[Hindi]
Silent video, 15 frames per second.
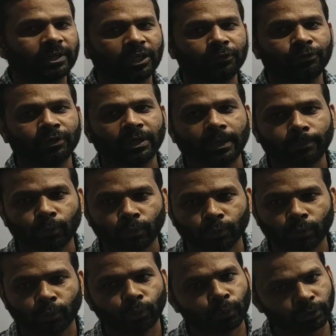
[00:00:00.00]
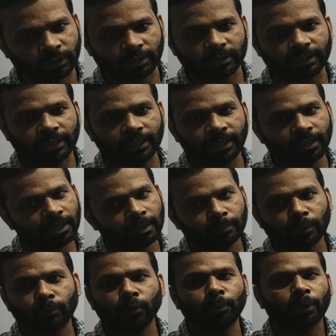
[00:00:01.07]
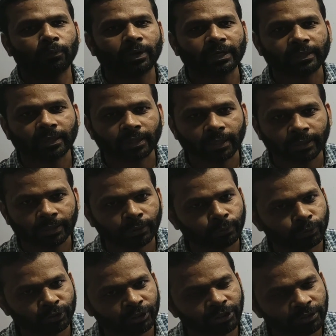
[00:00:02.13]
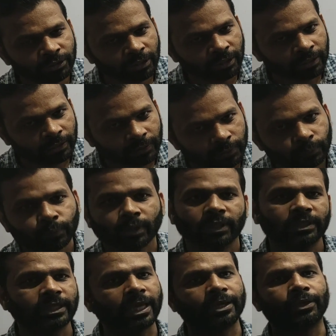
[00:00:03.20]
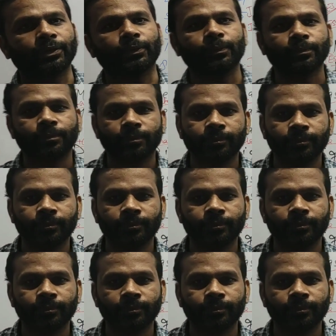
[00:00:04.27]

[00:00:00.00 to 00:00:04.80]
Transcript: बेनिफिट आप लोगों को हो सकता है मैं वो प्रोवाइड कराने की कोशिश करूँगा थैंक यू